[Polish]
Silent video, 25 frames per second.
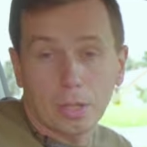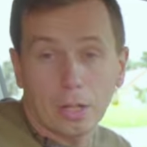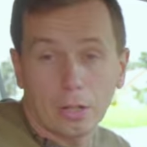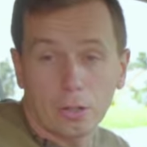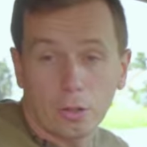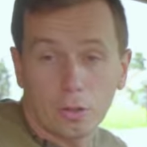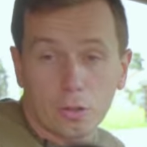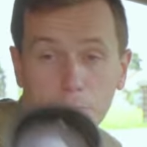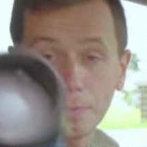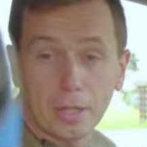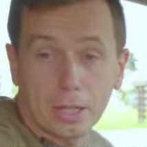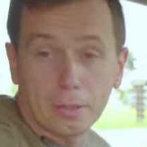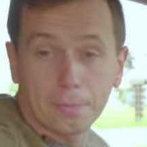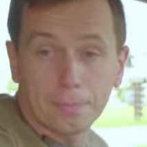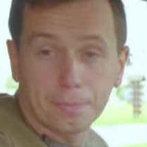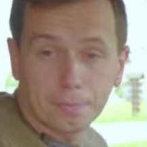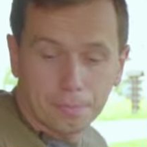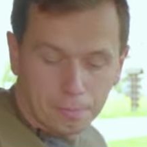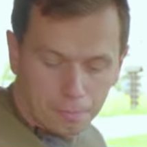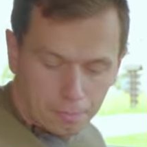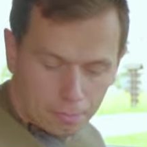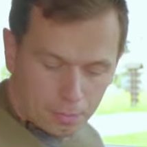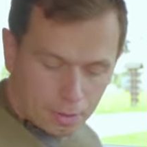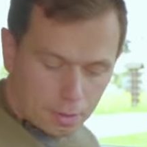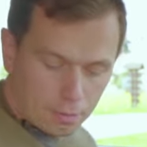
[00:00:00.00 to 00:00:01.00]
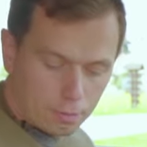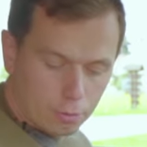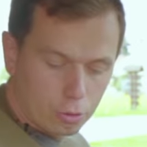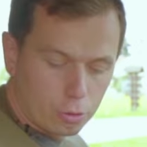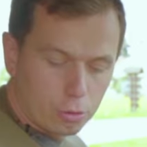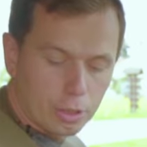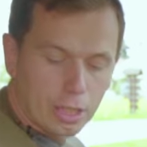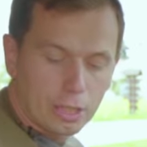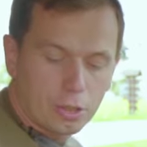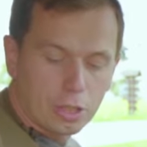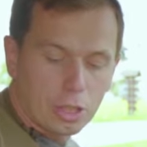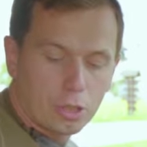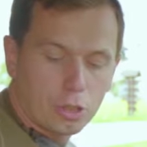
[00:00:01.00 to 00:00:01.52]
rozmiar. W
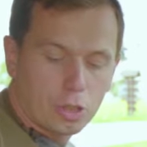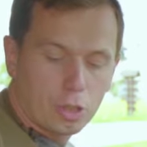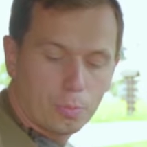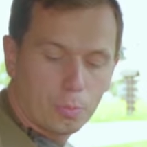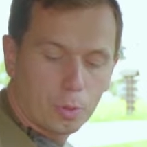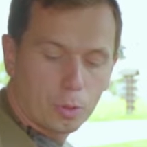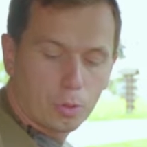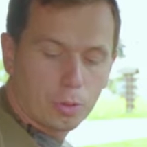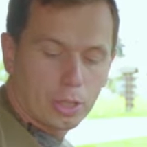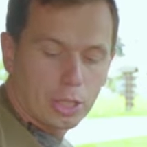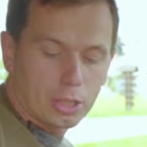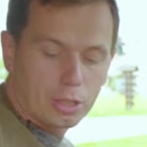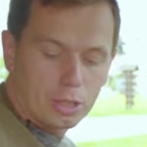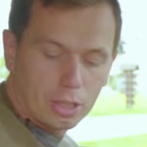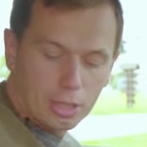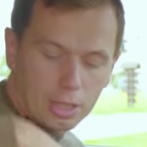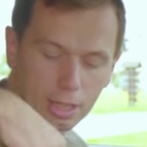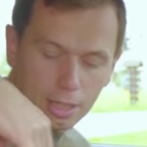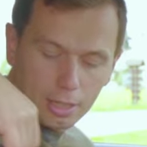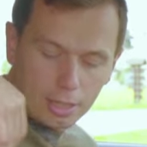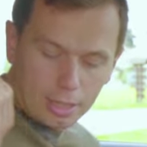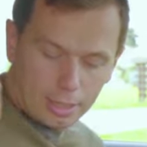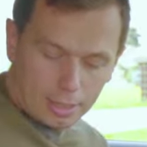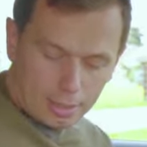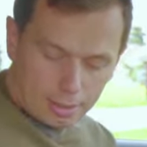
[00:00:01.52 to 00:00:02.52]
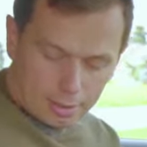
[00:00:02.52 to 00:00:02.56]
drugiej części podokietnika